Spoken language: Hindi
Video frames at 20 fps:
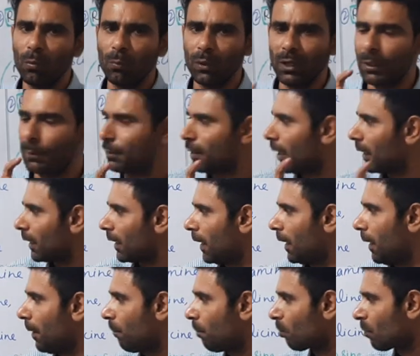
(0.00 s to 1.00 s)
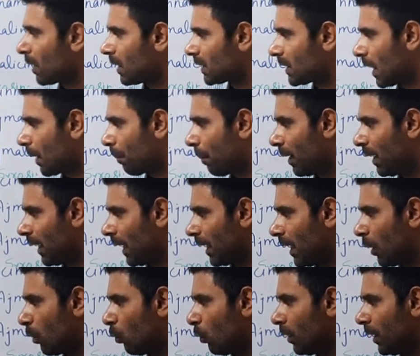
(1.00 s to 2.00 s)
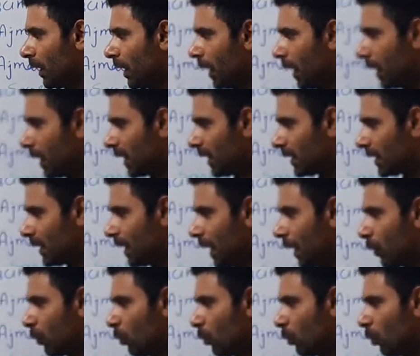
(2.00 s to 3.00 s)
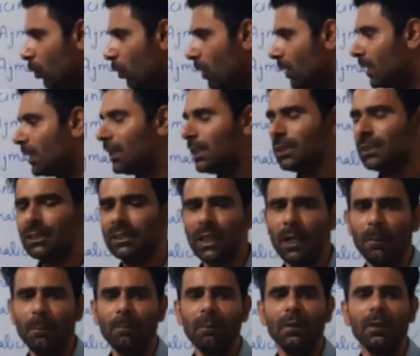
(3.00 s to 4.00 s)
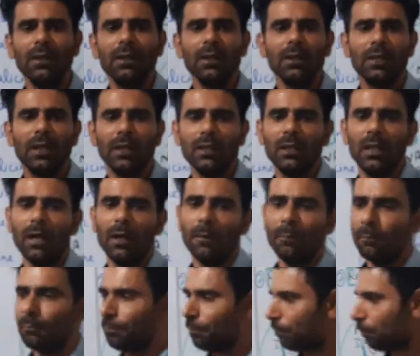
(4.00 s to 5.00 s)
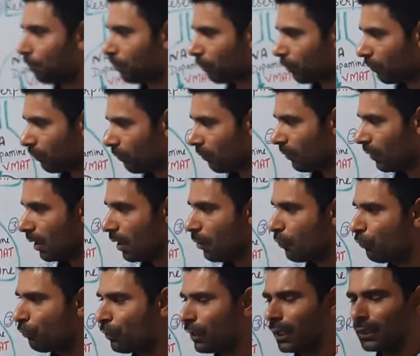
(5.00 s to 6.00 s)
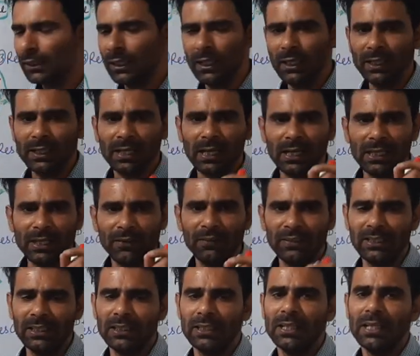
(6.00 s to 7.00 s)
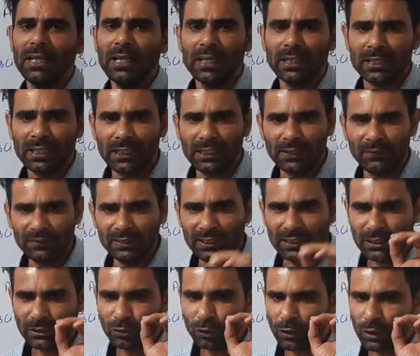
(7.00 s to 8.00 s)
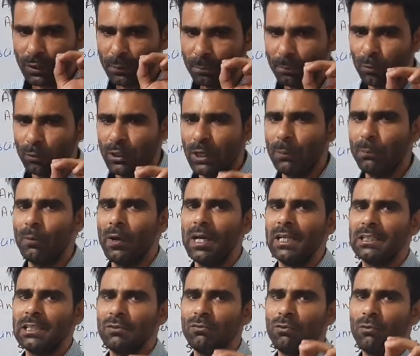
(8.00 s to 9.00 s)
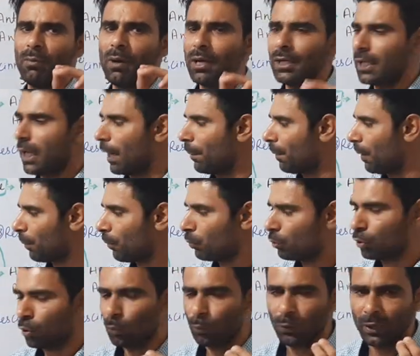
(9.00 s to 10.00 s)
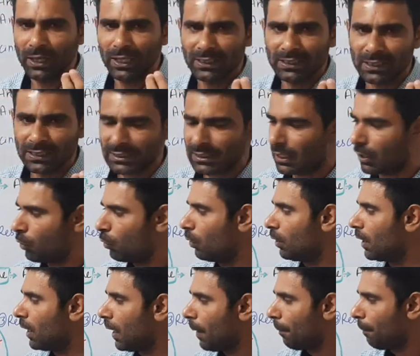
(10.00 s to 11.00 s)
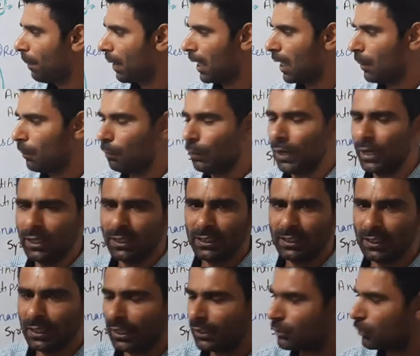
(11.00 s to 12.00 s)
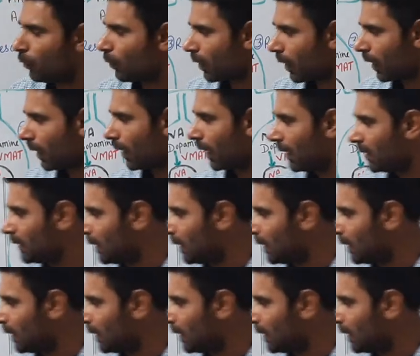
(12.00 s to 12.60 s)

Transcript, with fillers: कॉमन नेम क्या क्या है सरपेंटाइना रूट इंडियन स्नेक रूट और सर्प गंधा फिर आते हैं कल्टीवेशन कल्टीवेशन के जो इंपोर्टेंट पॉइंट्स है वो मैं यहाँ पे आपको दो पॉइंट डिस्कस कर रहा हूँ पहला पॉइंट कि ये जो ड्रग है